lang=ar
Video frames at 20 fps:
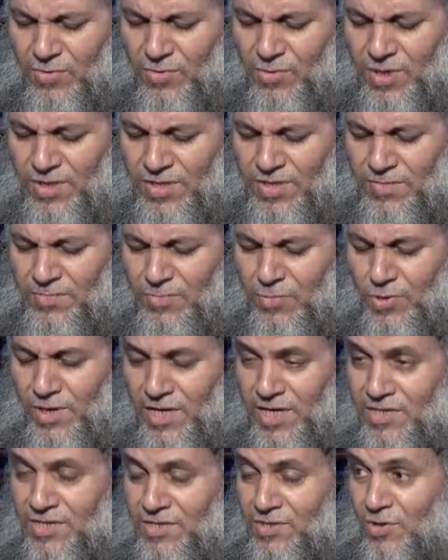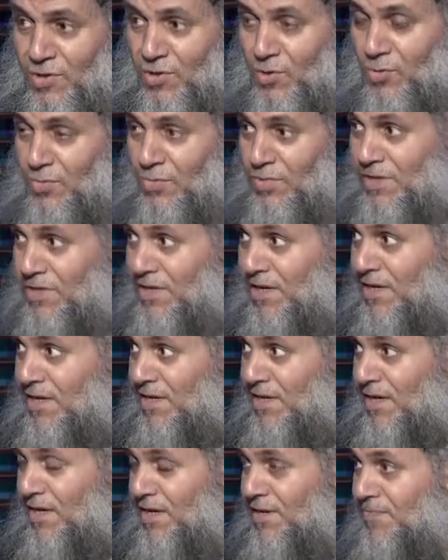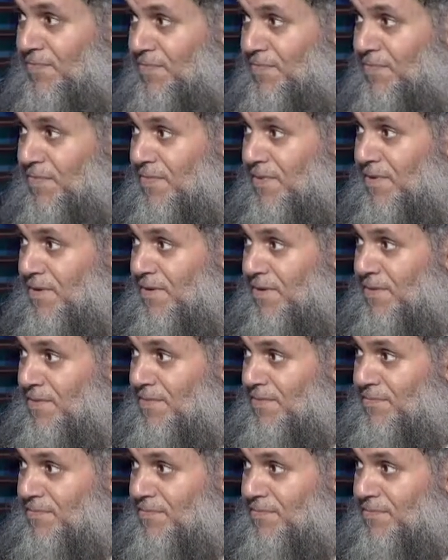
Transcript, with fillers: وأتموا الحج والعمرة لله نعم